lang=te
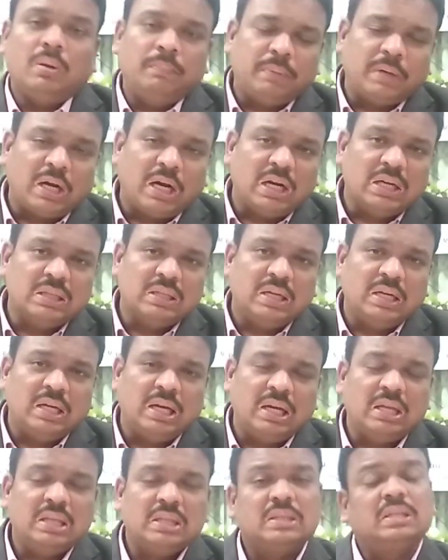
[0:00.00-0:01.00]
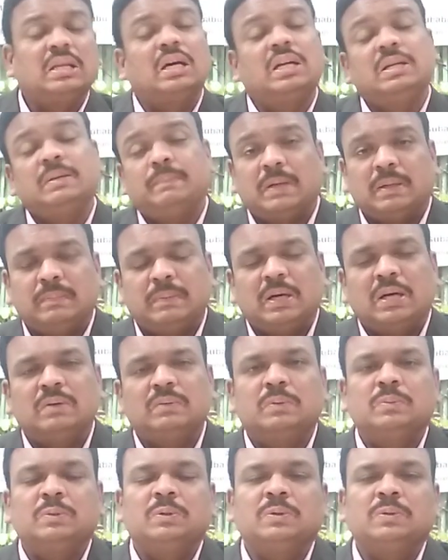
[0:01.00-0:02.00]
ప్రార్థన దాని
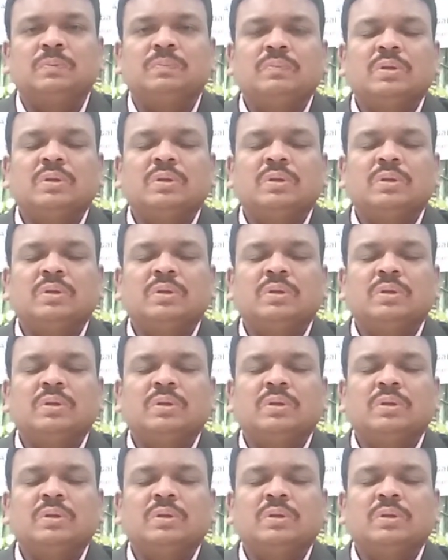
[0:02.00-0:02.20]
ప్రభావము